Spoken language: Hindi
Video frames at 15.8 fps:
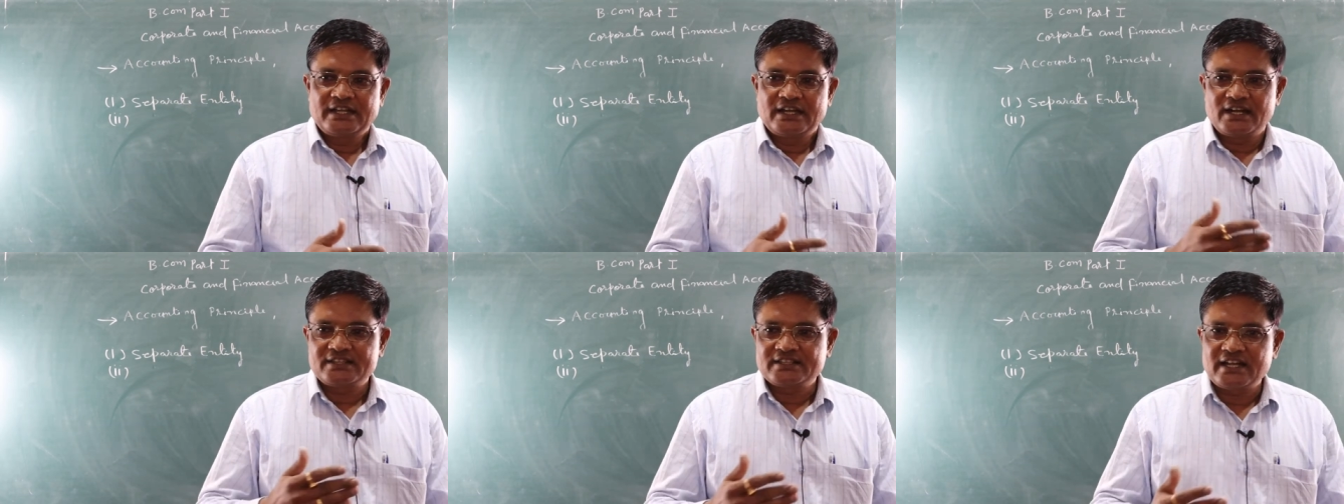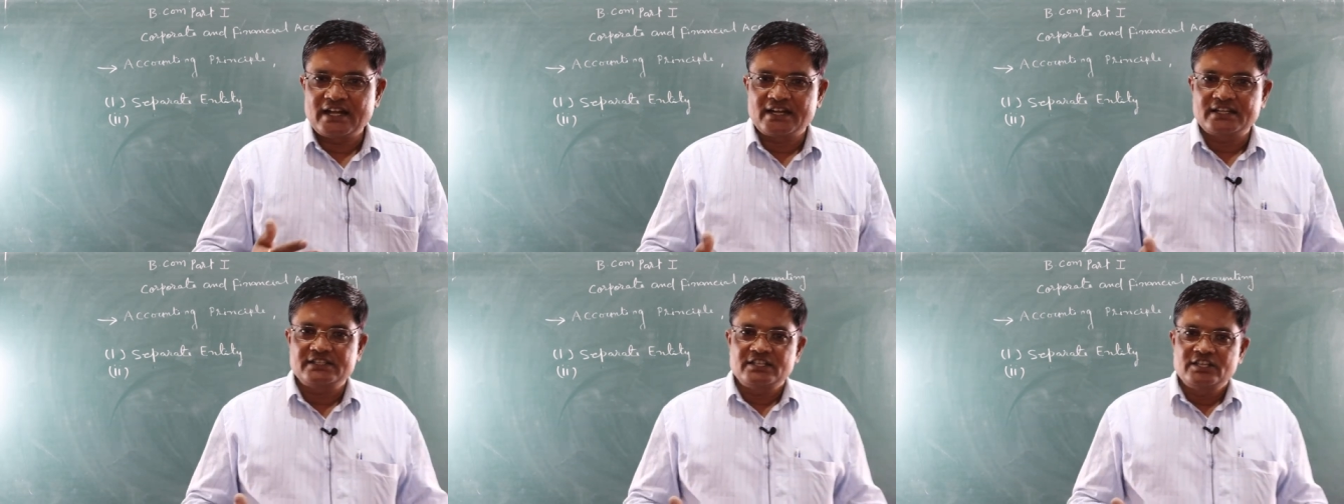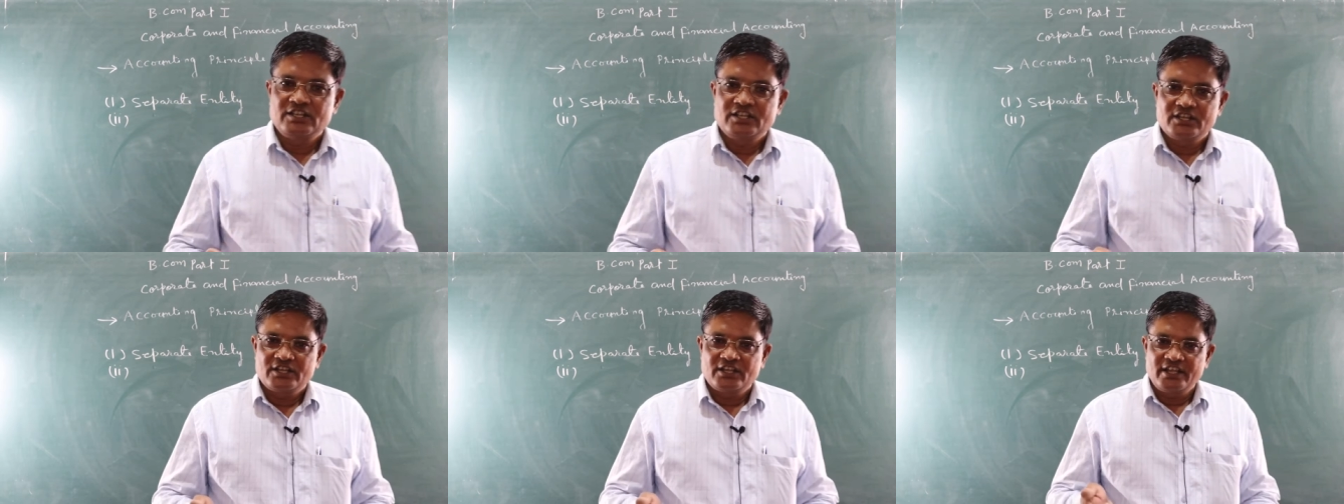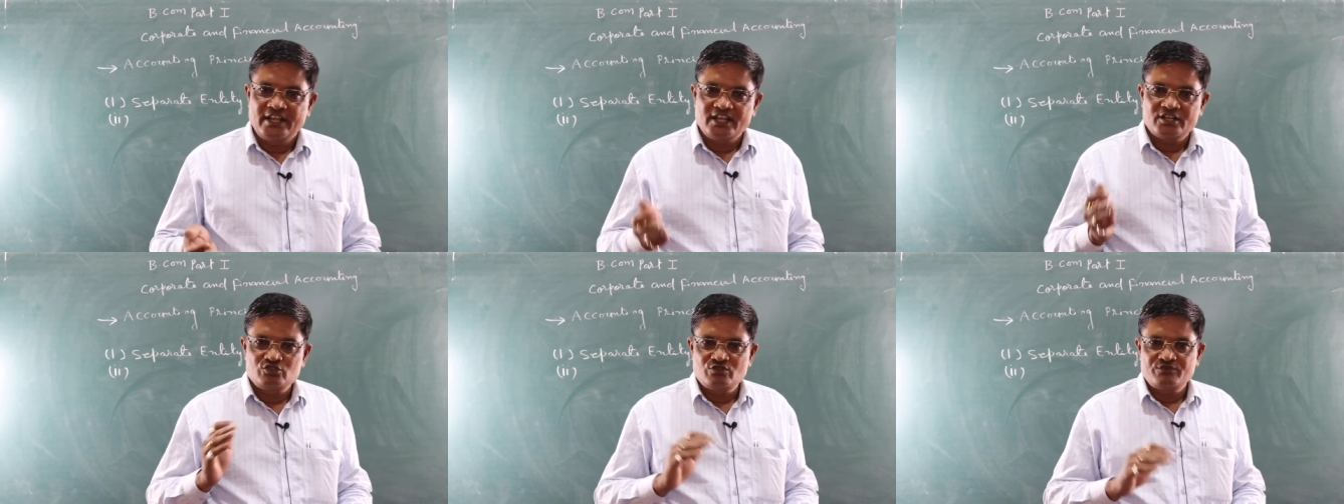अर्थात
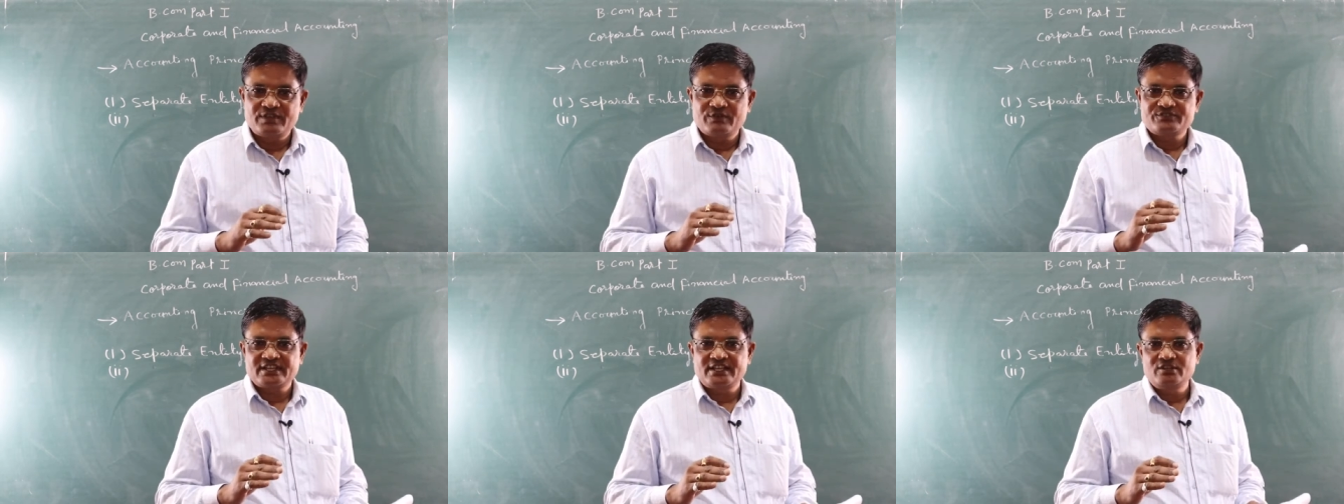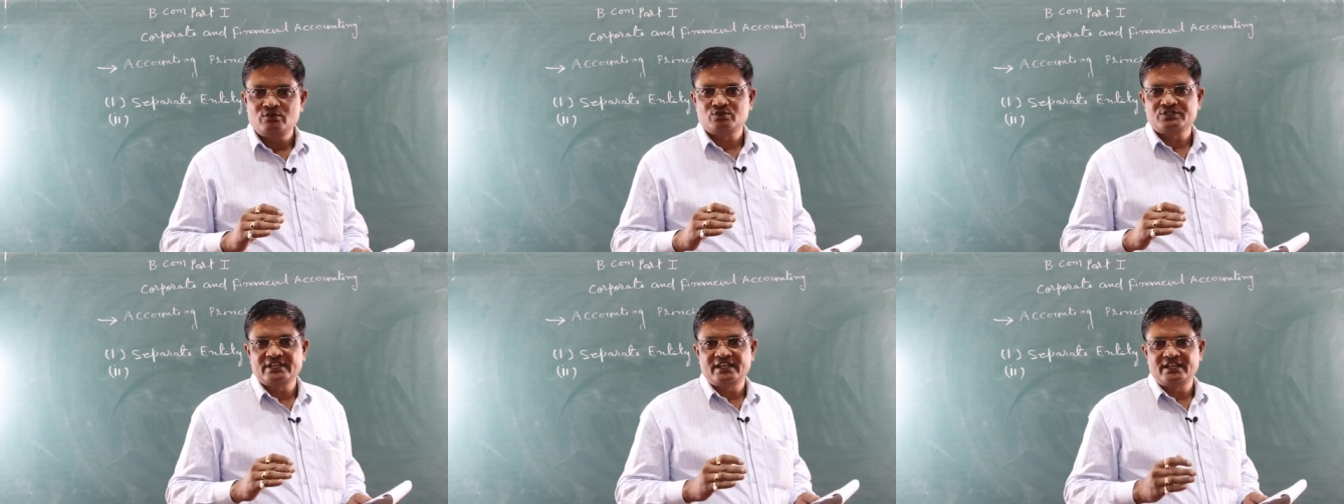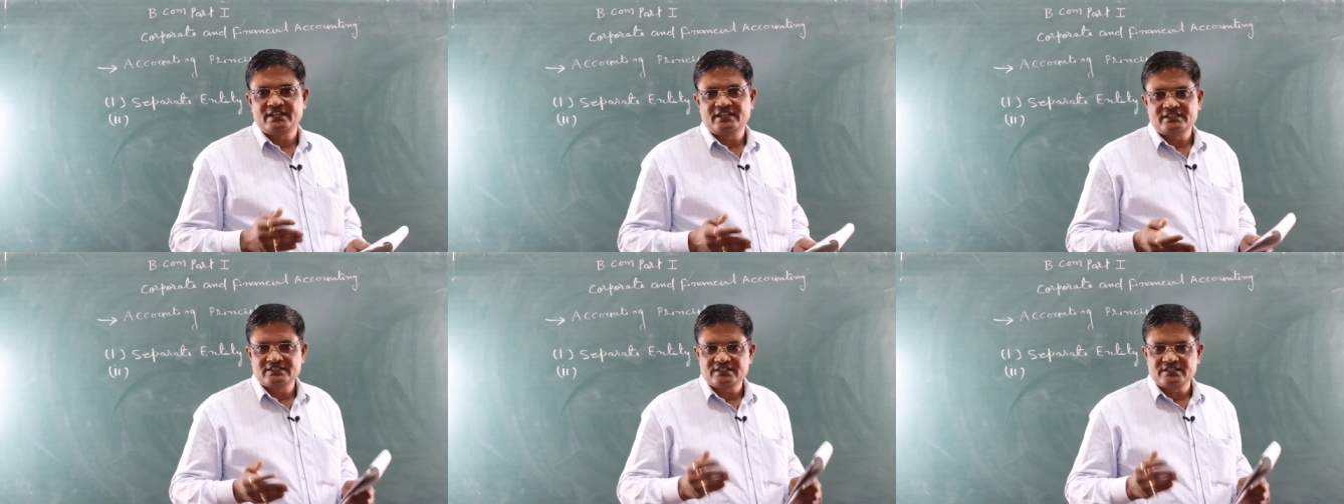एक जो व्यवसायी होता है